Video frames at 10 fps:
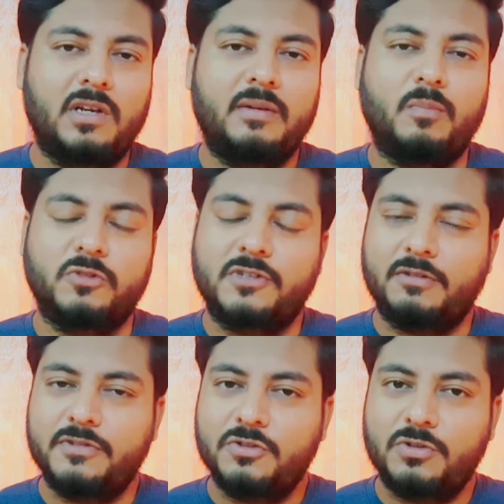বলার
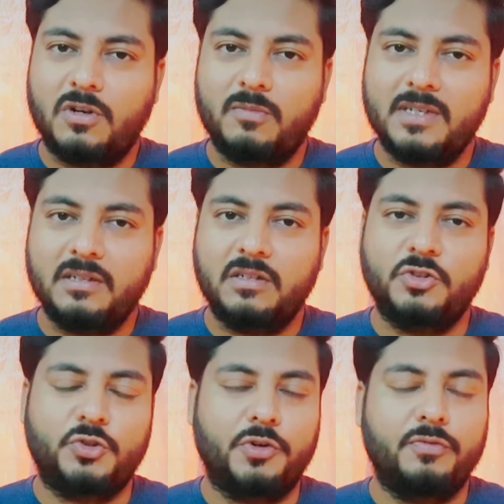মুস্তাফিজুর রহমান
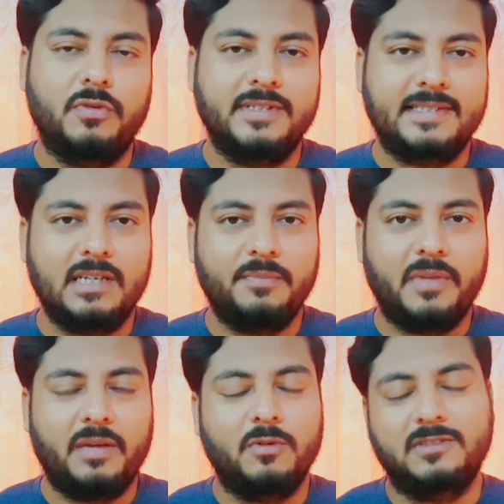শরীফুল ইসলাম
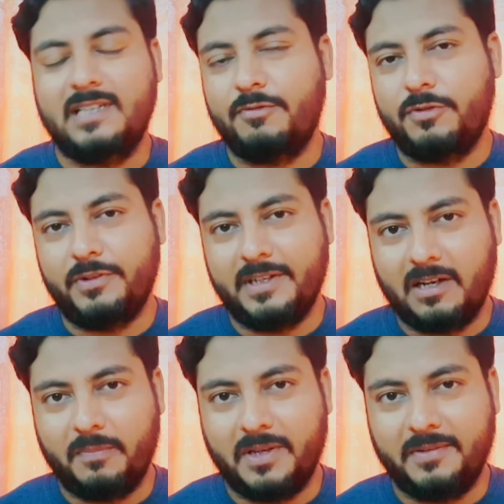এবং সাইফুদ্দিন
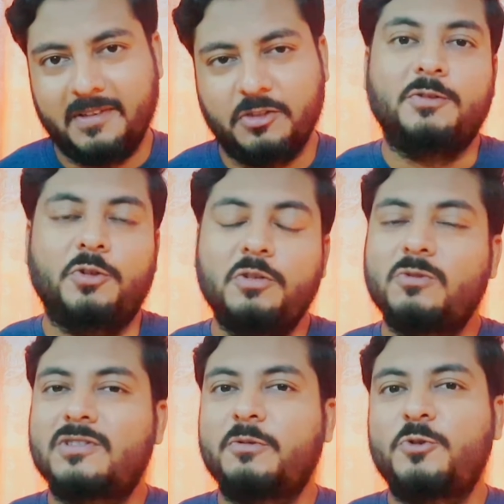আহমেদ যদি
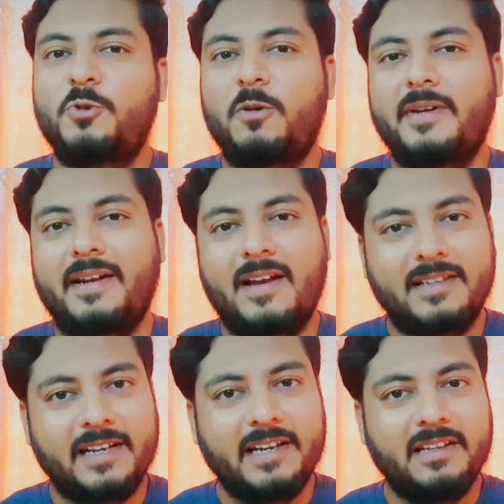মুস্তাফিজুর রহমান না
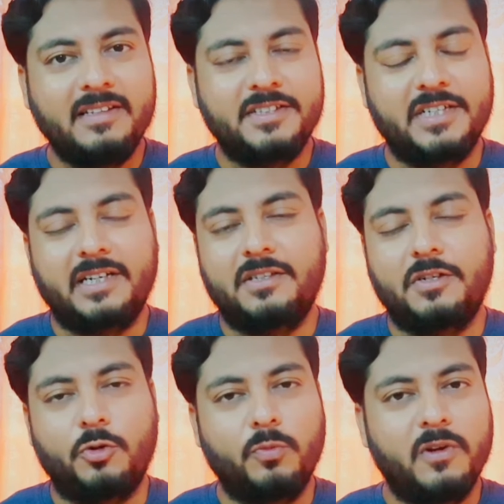থাকেন
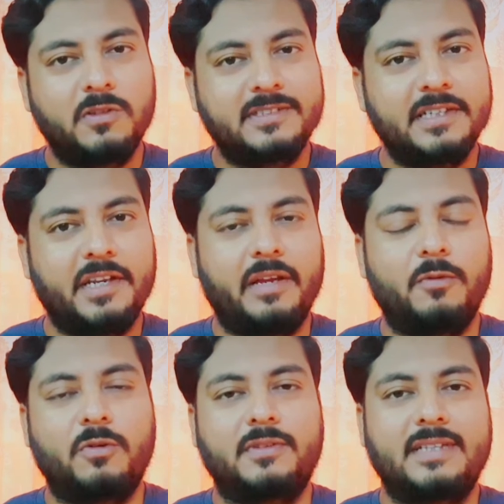সেক্ষেত্রে রুবেল হোসেন
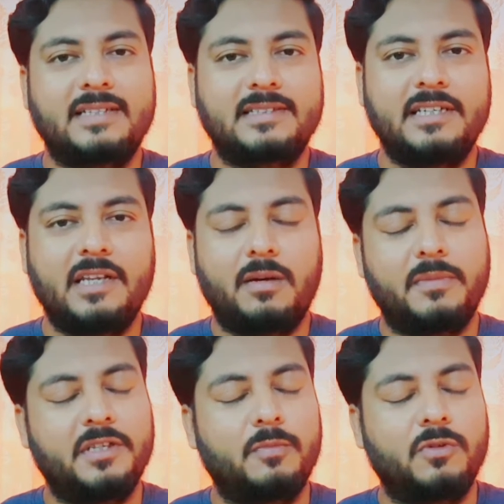এবং তাসকিন
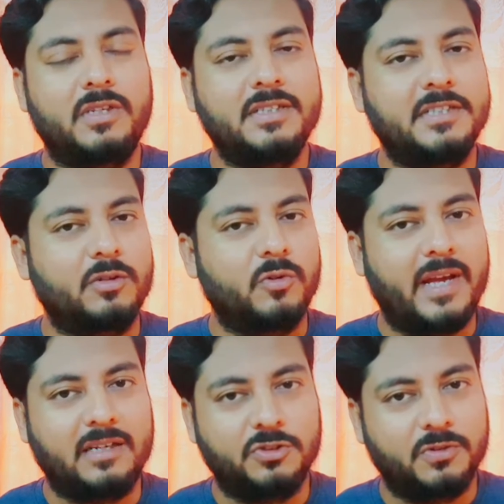আহমেদের মধ্যে যে কোনো
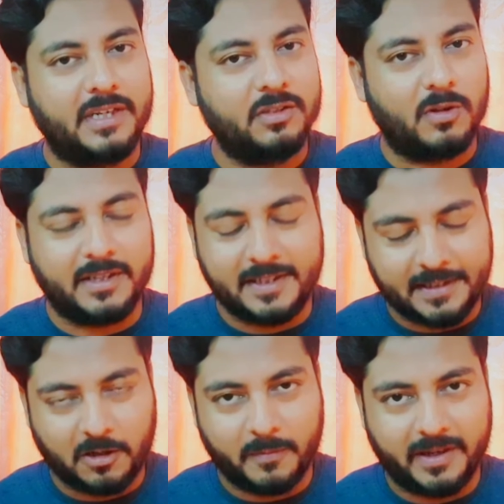একজনকে দলে
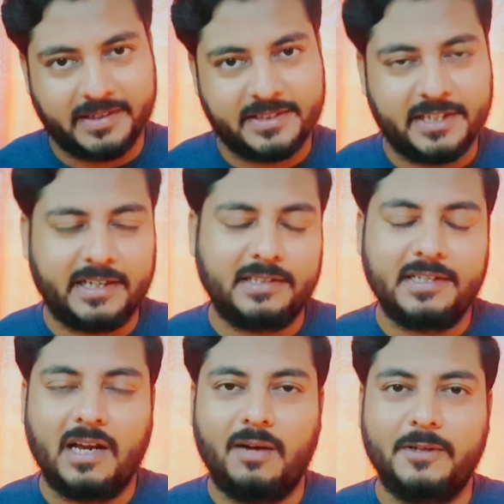নিতে হবে
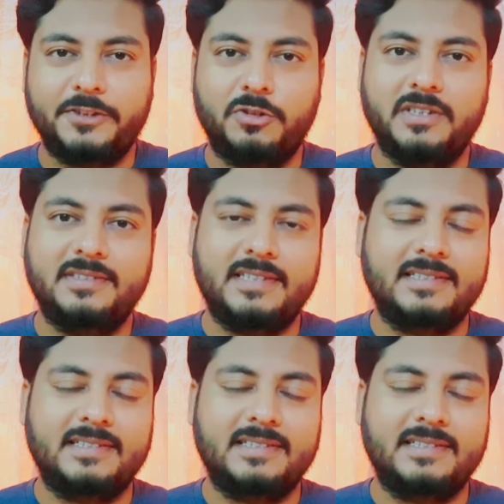সেক্ষেত্রে আমার চয়েস